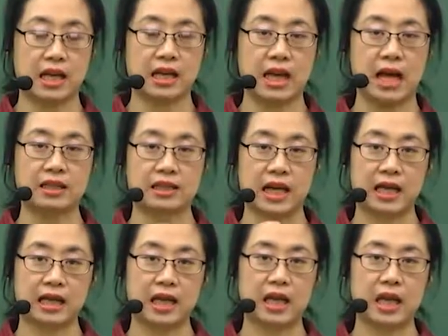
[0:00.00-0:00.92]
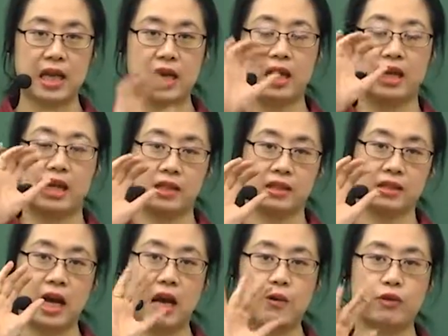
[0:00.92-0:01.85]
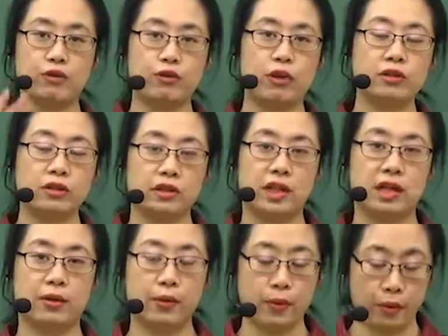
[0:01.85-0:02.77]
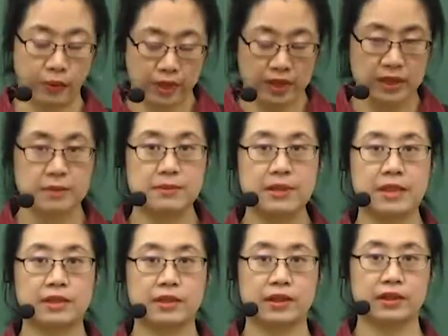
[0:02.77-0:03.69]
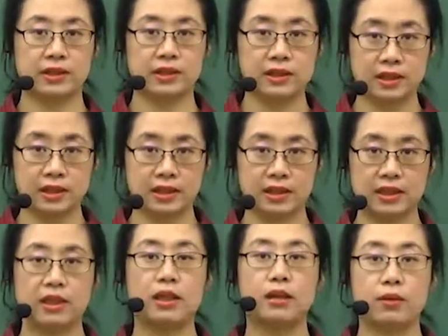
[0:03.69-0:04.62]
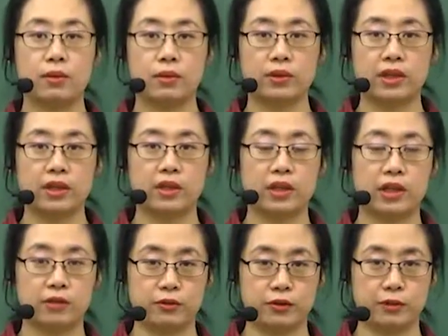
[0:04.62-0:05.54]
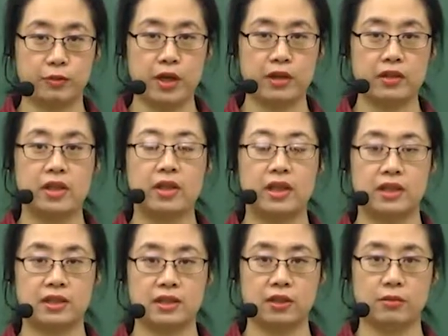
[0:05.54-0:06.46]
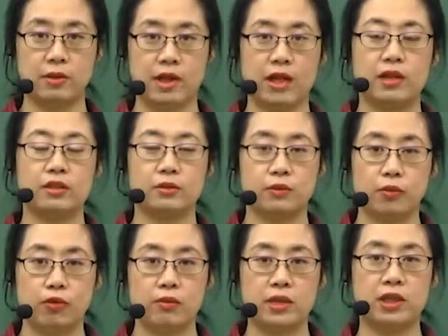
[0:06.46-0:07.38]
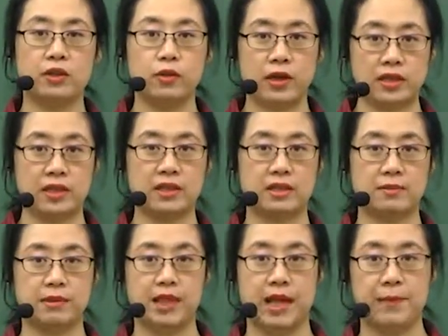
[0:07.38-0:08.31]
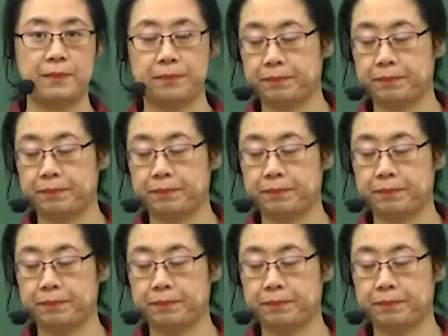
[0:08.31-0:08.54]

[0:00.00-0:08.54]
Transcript: 각 장애의 하위 유형들하고 임상적인 특징을 꼭 기억해 두시면 시험에 도움이 되시겠습니다.